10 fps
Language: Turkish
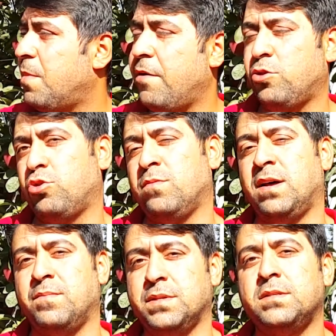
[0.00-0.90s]
meyve
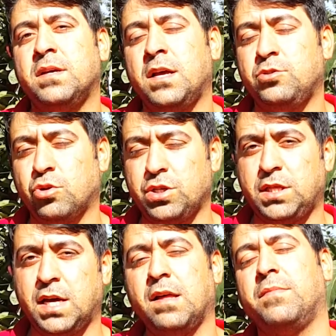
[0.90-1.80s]
tutumlarımız çok
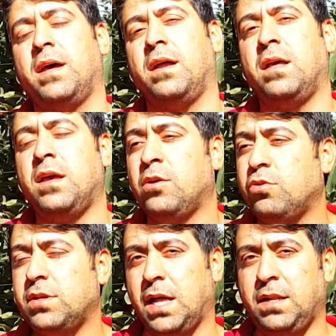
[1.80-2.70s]
ciddi anlamda
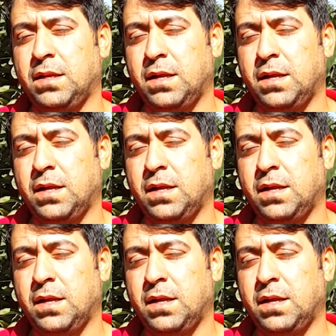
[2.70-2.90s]
güzel.